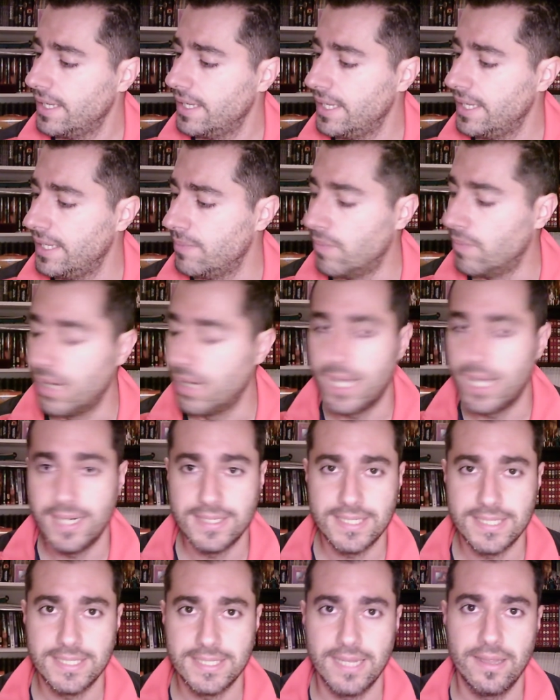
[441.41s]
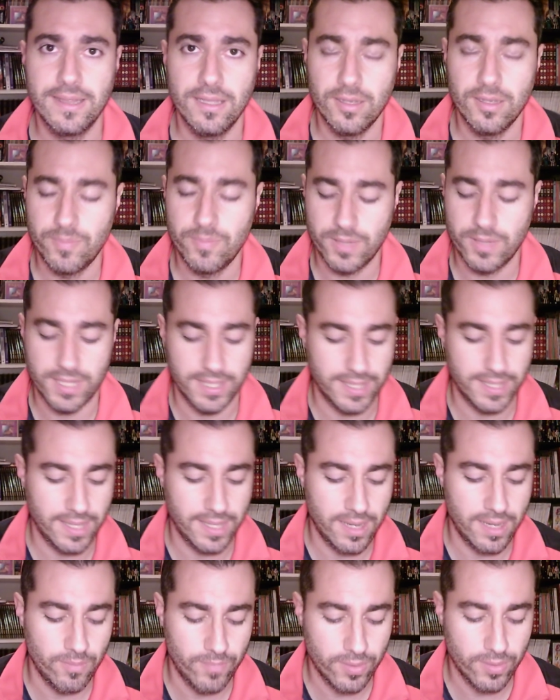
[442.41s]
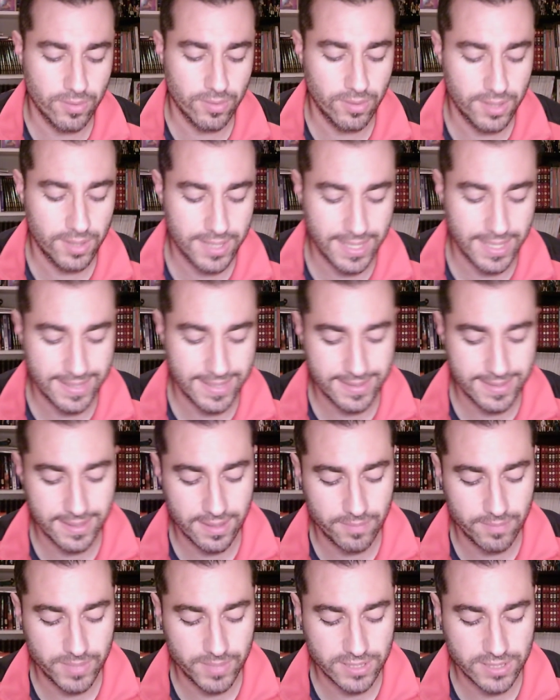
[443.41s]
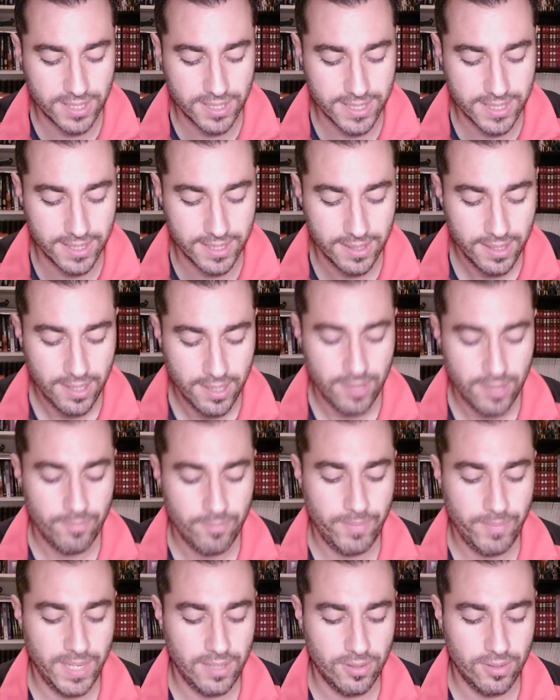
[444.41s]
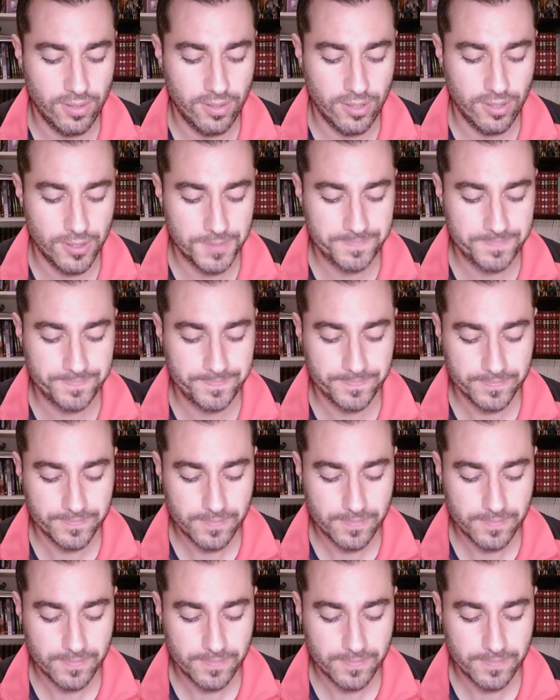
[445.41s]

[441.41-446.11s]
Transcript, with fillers: Y mola en ese sentido porque te da un poco el carácter del personaje. Pero...